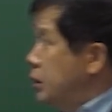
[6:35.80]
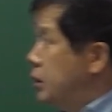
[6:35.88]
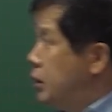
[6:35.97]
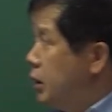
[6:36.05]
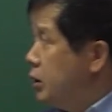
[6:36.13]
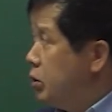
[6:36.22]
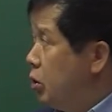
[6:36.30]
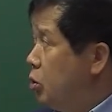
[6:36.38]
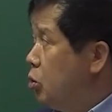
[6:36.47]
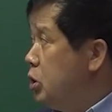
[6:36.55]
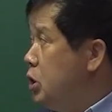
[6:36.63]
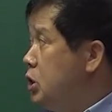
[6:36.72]
그래서
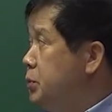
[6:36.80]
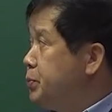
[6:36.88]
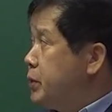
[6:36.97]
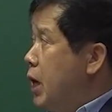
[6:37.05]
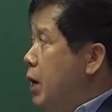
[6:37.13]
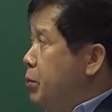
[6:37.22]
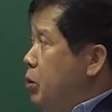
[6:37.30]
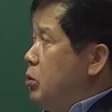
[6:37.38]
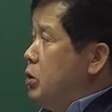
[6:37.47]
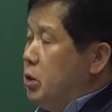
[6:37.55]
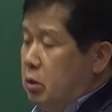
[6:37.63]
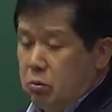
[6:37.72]
요
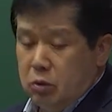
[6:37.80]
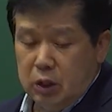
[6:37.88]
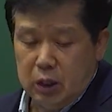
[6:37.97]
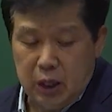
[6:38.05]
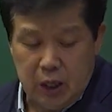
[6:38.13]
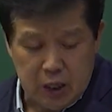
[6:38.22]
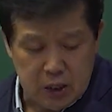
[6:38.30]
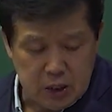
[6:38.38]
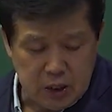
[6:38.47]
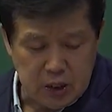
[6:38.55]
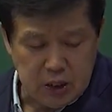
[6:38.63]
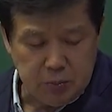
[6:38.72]
24번은 우리가
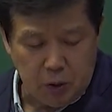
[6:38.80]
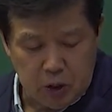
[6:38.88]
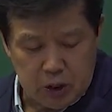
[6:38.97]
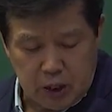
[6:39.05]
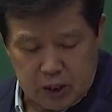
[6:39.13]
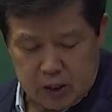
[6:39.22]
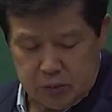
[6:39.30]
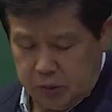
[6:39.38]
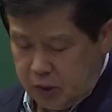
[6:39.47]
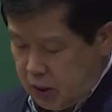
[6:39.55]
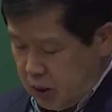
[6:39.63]
2번이 되겠습니다.